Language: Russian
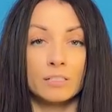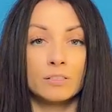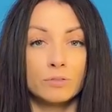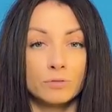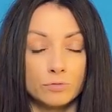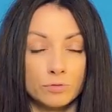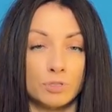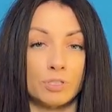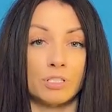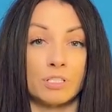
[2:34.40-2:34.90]

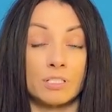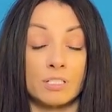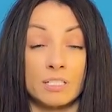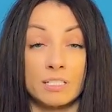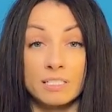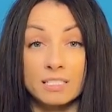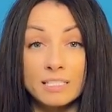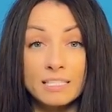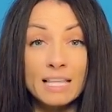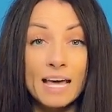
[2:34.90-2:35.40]
научиться
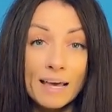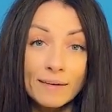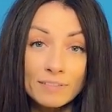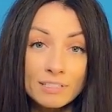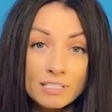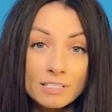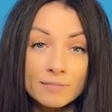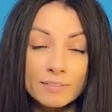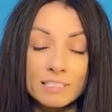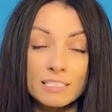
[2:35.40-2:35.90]

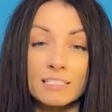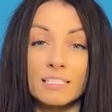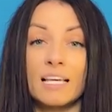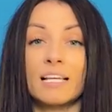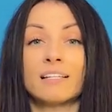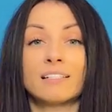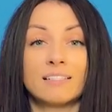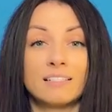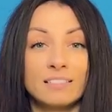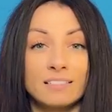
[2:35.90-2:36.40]
ставить свои
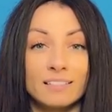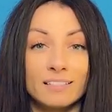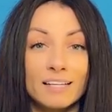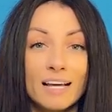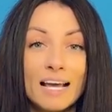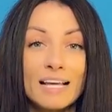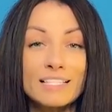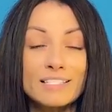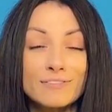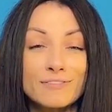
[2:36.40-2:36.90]
цели,
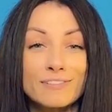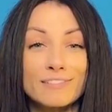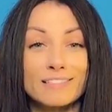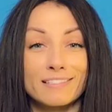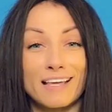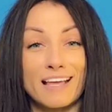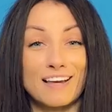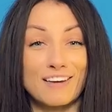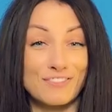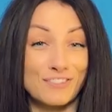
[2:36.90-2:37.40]
достигать свои
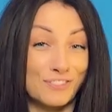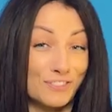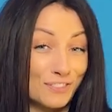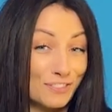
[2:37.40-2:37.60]
цели с